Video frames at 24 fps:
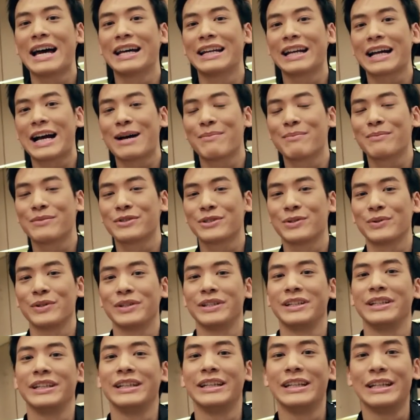ร์นะครับส
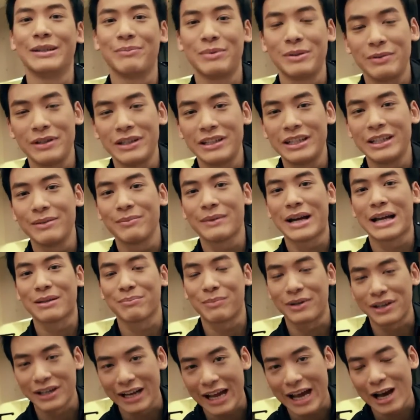วัสดีพี่ๆทีมงาน
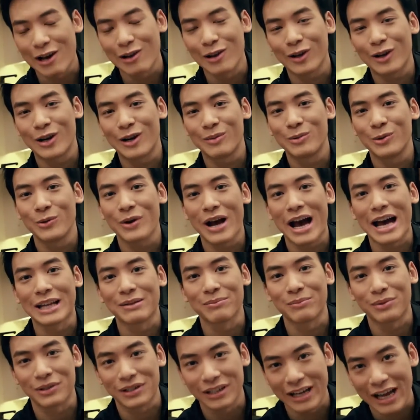แพรวแล้วก็ผู้อ่า
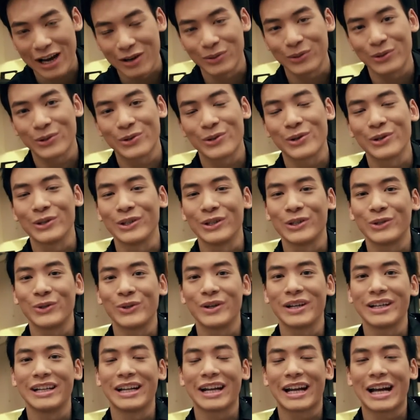นแพรวทุกๆคน
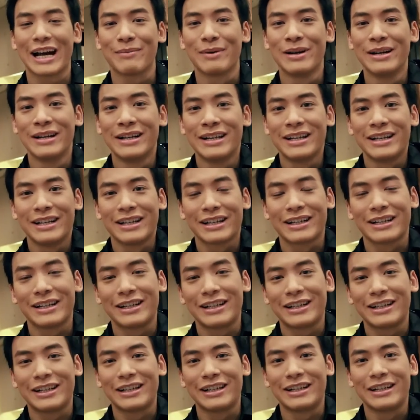ด้วยนะครับ
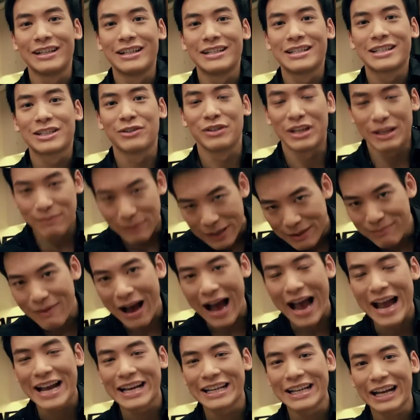ก็สวัสดีปี
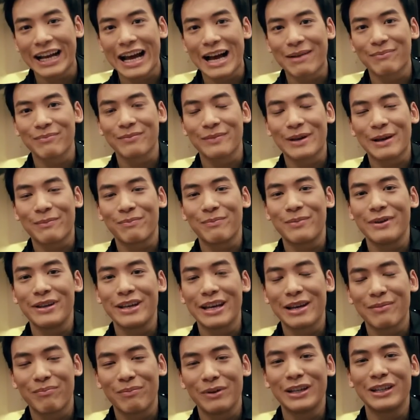ใหม่นะครับแฮป
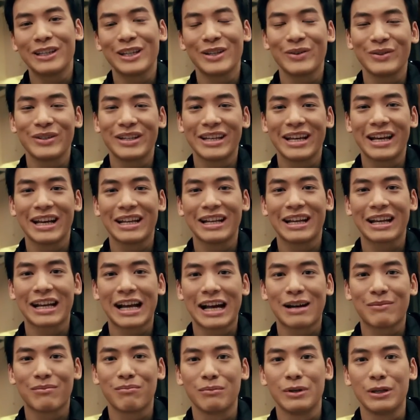ปี้แฮปปี้นิวเยียร์นะ
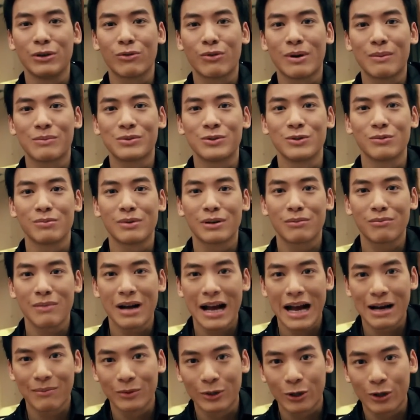ครับมีความสุข
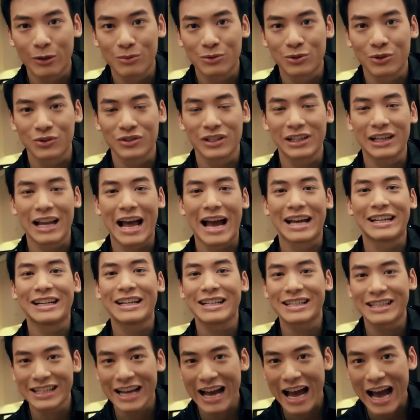มากๆ มีความสุขหลายๆ
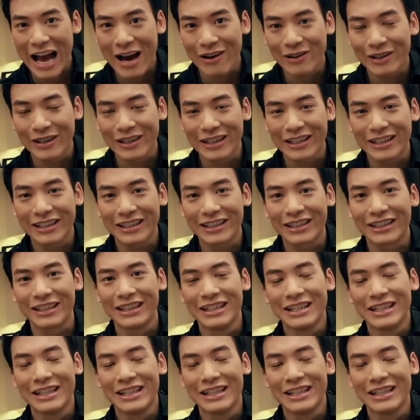เนื้อเจ้า แล้วก็